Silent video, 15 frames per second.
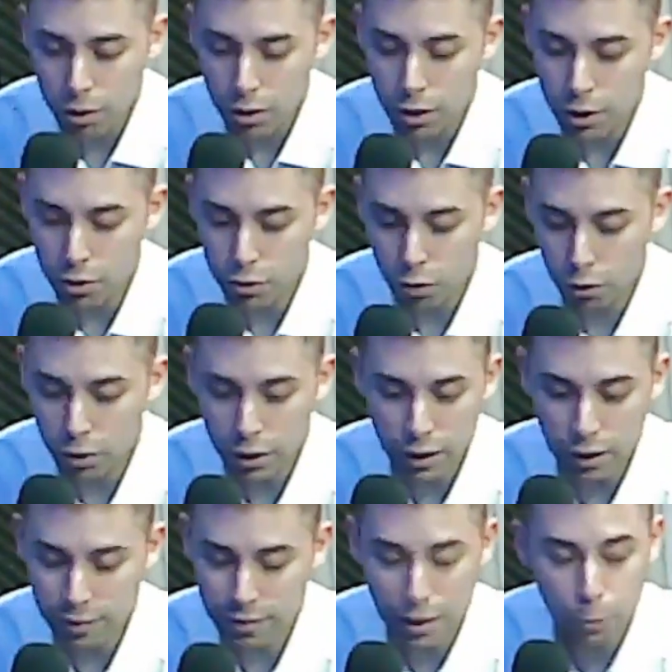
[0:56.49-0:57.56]
yo los
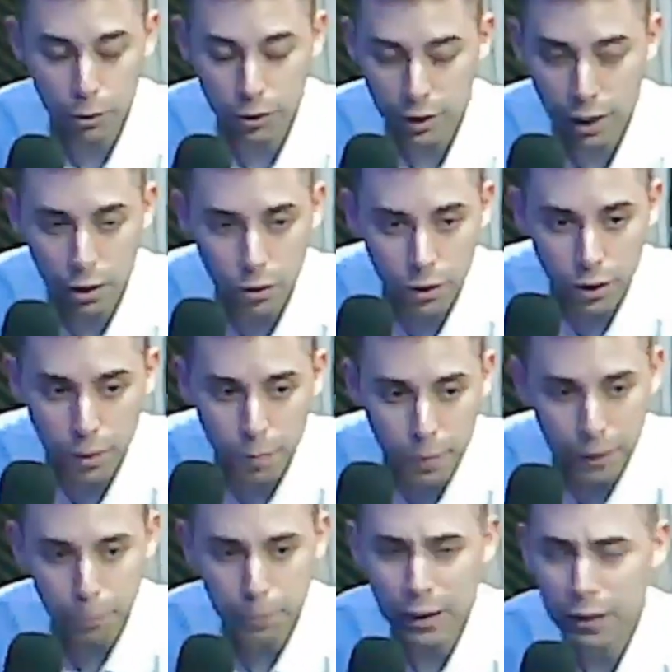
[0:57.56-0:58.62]
diría saboteadores
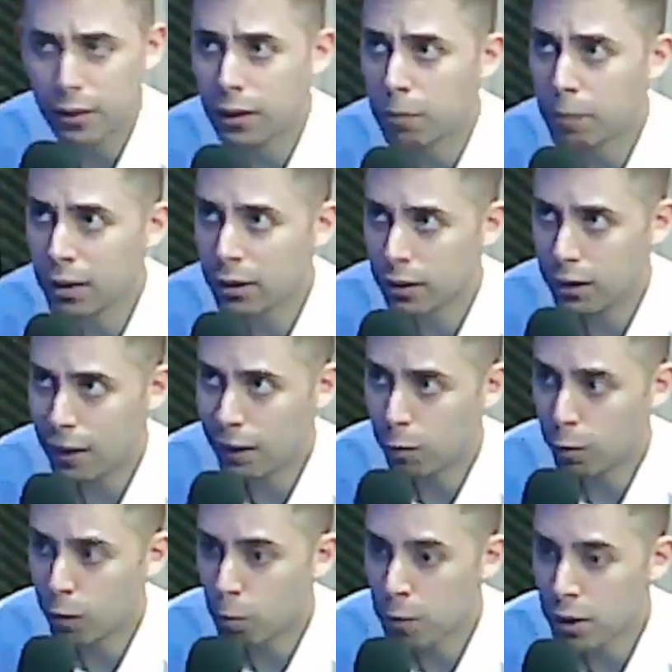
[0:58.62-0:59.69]
prácticamente de la
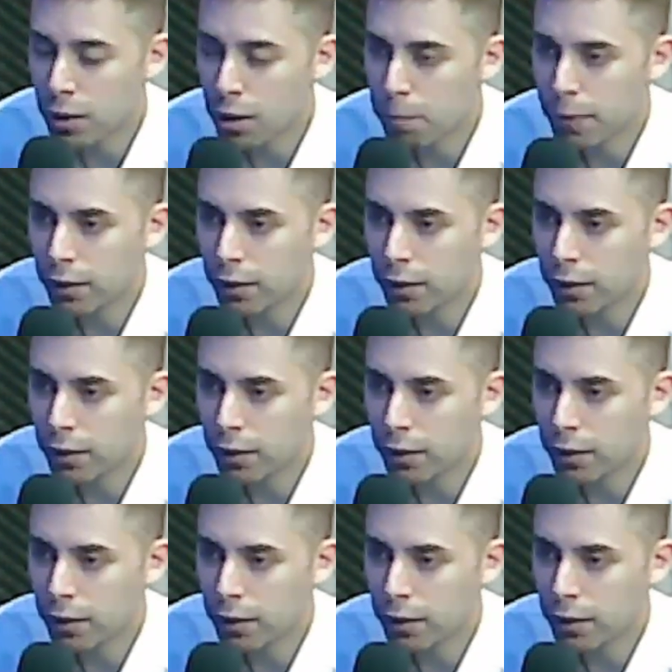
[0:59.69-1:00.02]
economía,